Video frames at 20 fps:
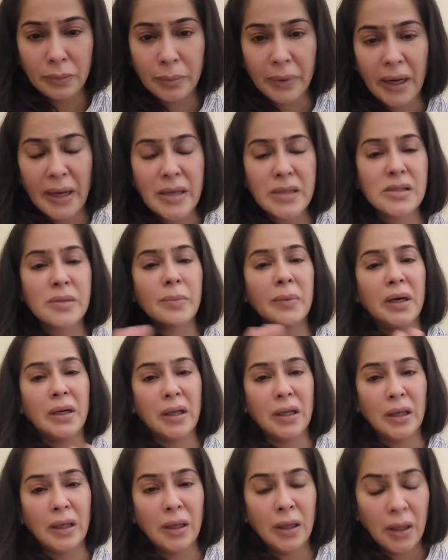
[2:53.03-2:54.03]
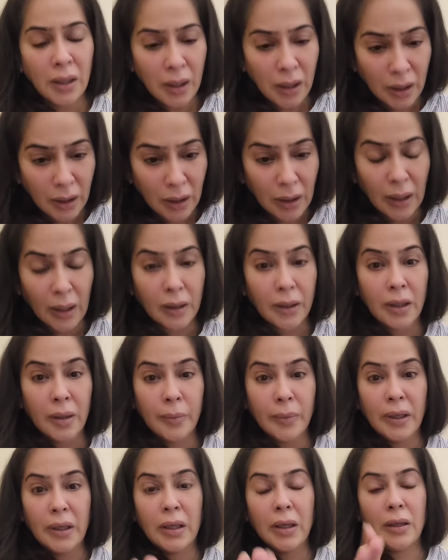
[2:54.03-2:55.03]
ப்ரைஸ் மணி லக்கி
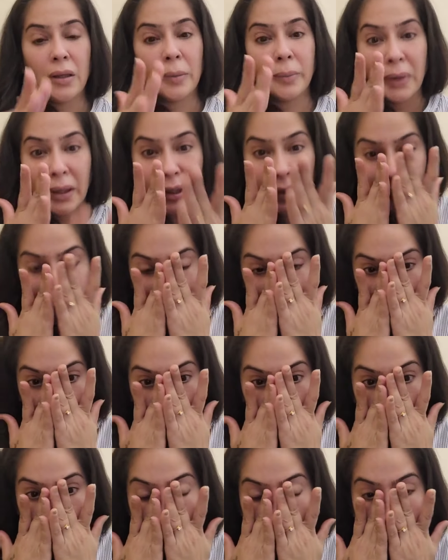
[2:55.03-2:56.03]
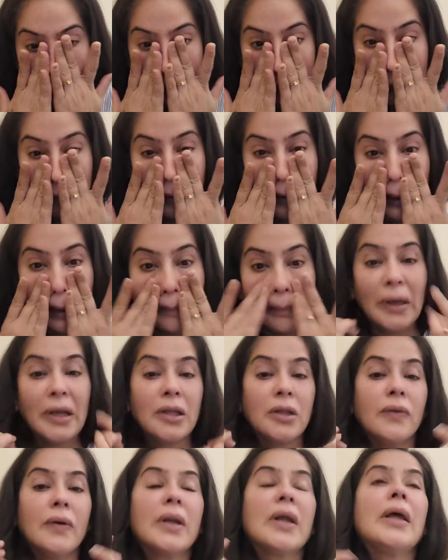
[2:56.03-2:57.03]
மணி இந்த மாதிரி வர எந்த
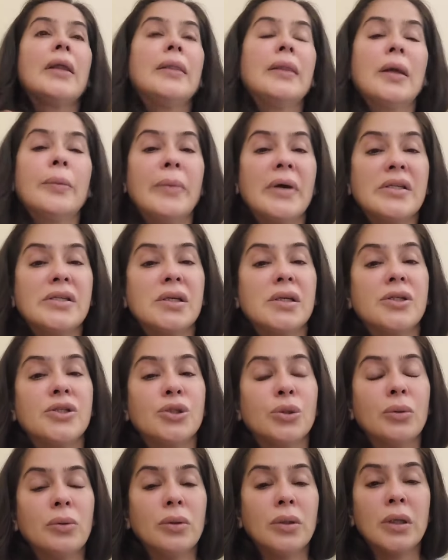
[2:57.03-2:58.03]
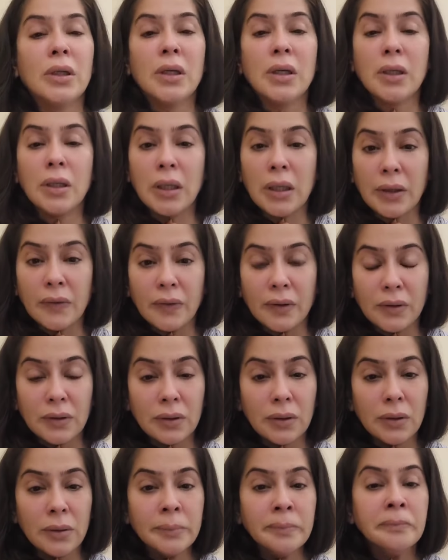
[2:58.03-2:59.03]
ஆப்லேருந்து வர எந்த மெசேஜும் நீங்கள்
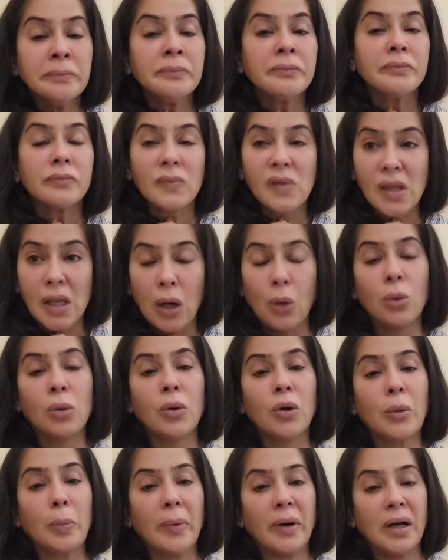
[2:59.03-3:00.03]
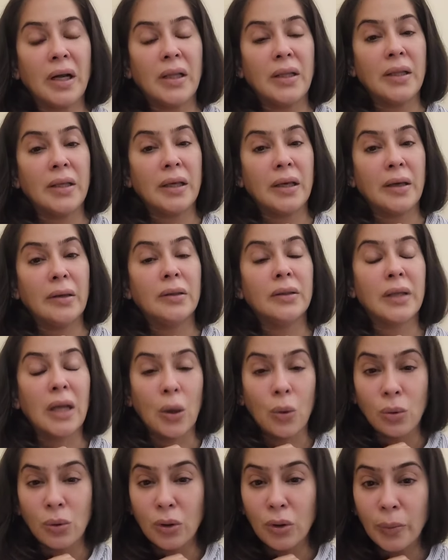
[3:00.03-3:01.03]
வந்து டவுன்லோட் பண்ணாதீங்க
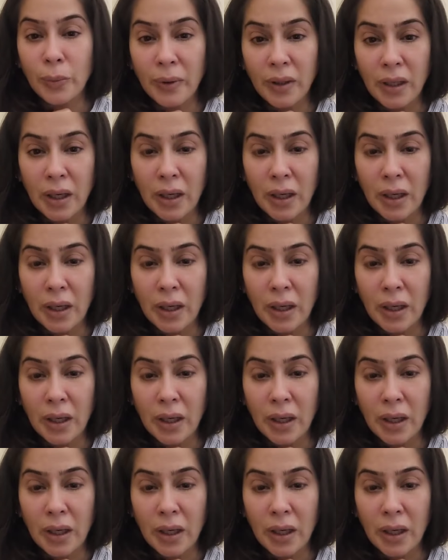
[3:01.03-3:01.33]
டவுன்லோட்